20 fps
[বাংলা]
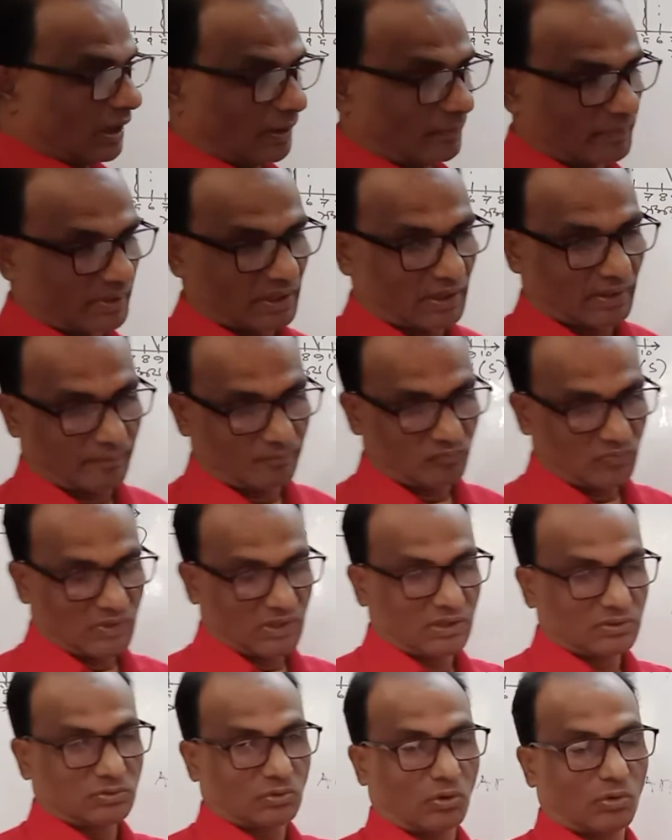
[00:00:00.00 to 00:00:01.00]
আমরা
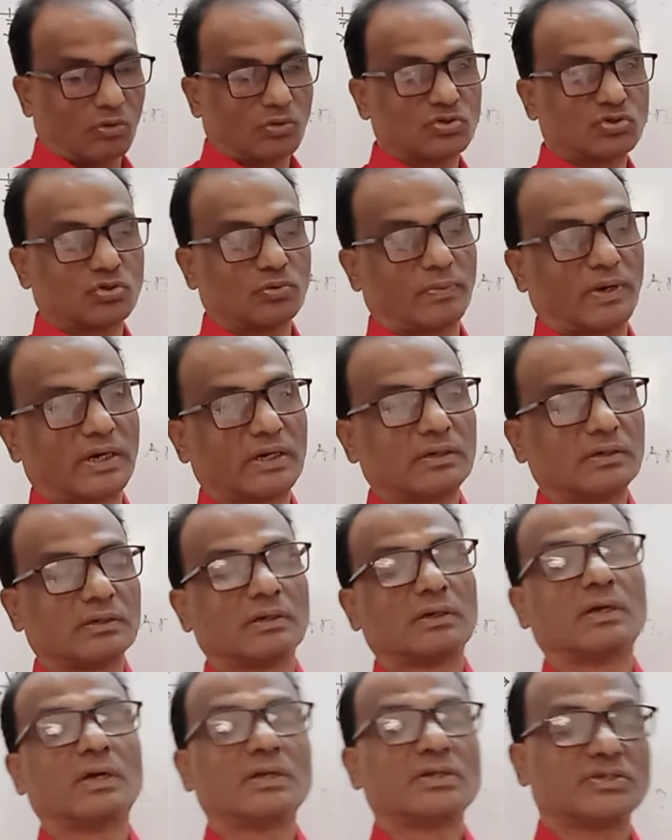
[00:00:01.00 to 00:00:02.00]
ত্বরণ সমান
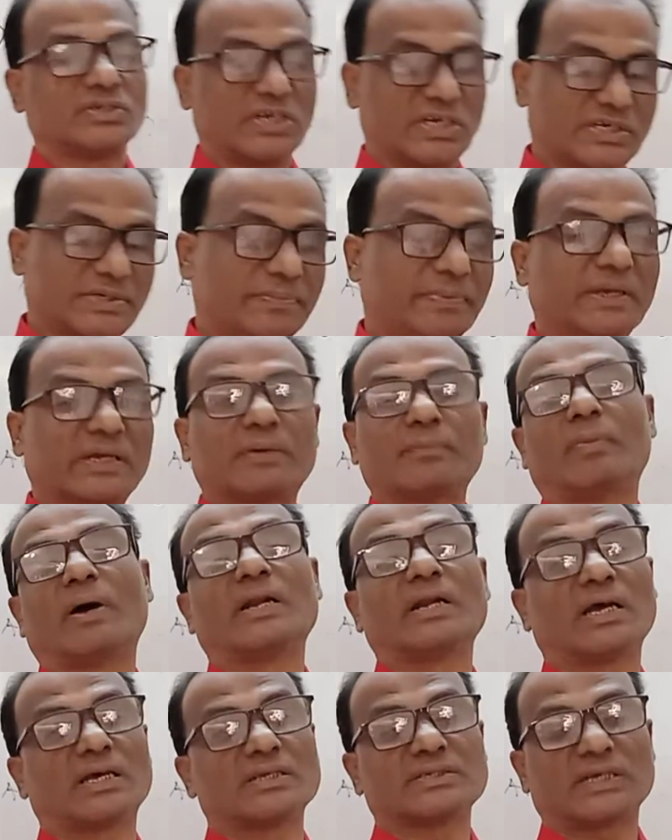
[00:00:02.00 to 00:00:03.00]
শেষ বেগ
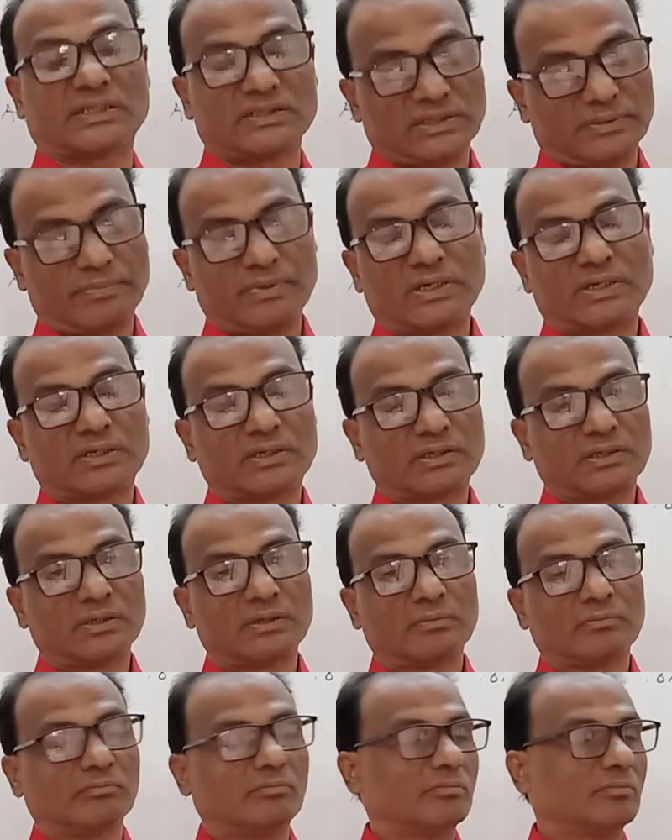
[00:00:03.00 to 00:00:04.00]
মাইনাস আদিবেগ
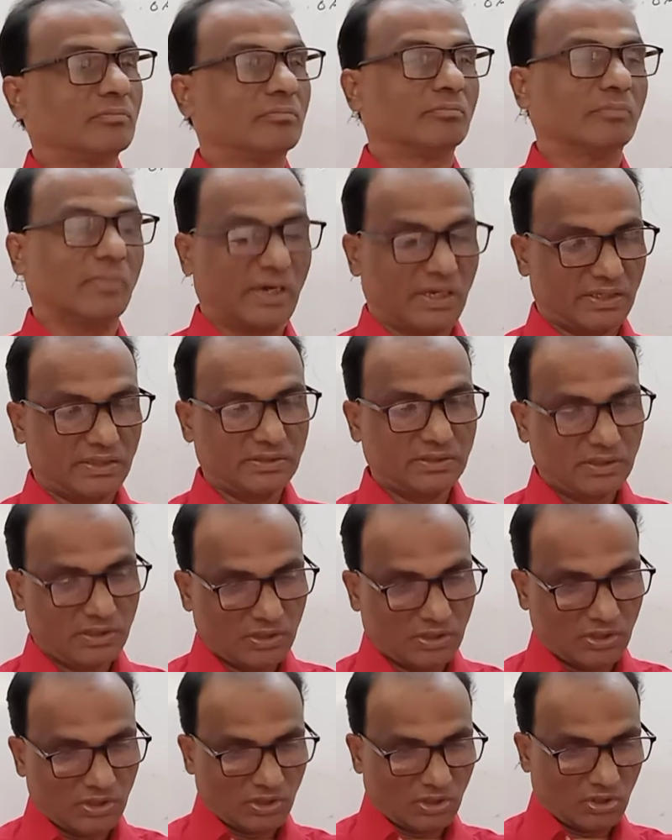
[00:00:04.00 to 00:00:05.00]
বাই
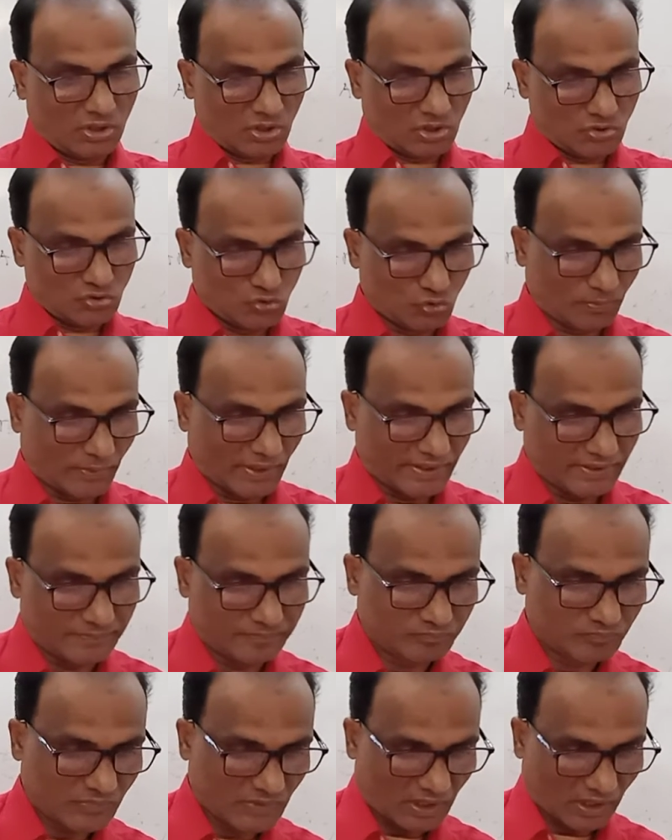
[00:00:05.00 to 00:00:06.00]
সময়
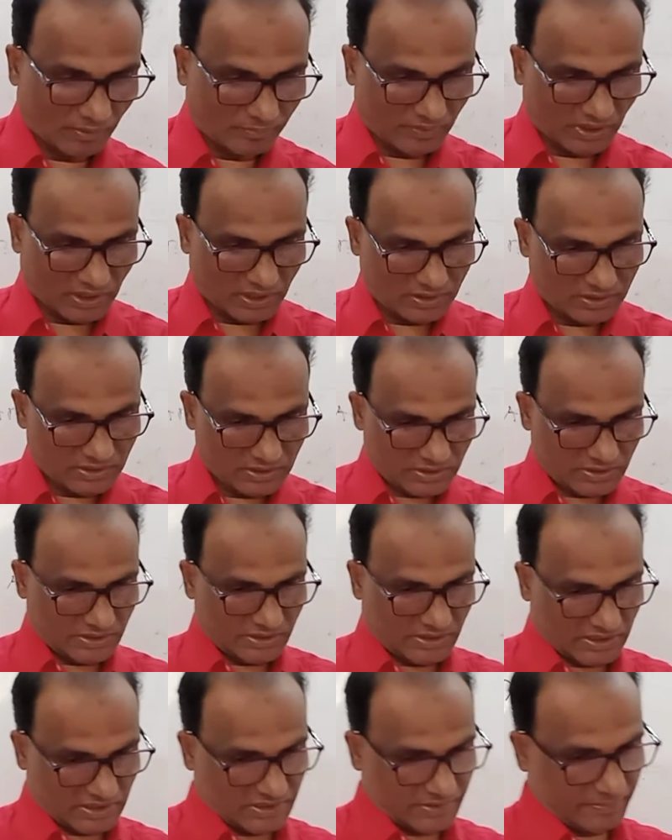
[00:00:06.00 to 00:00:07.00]
আমরা
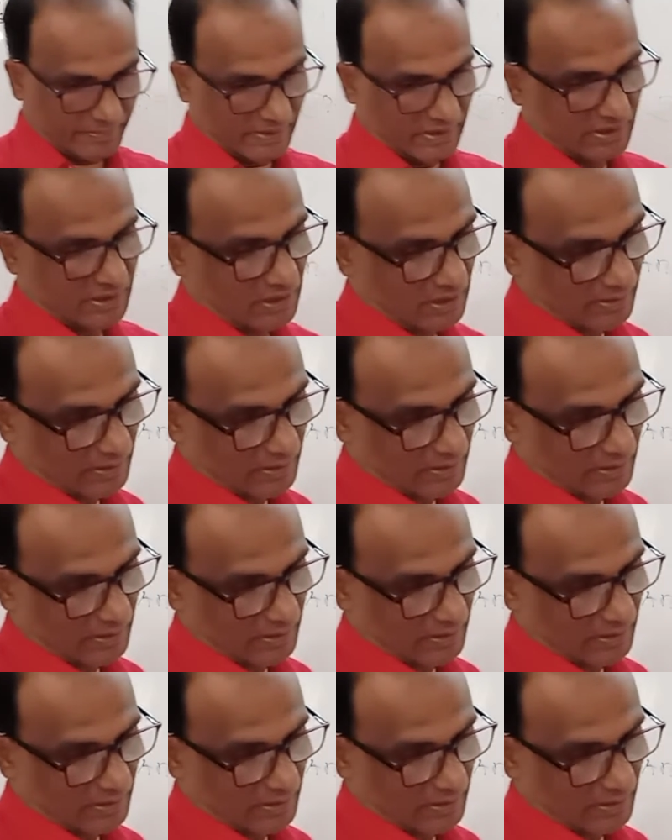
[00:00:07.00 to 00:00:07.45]
শেষ বেগ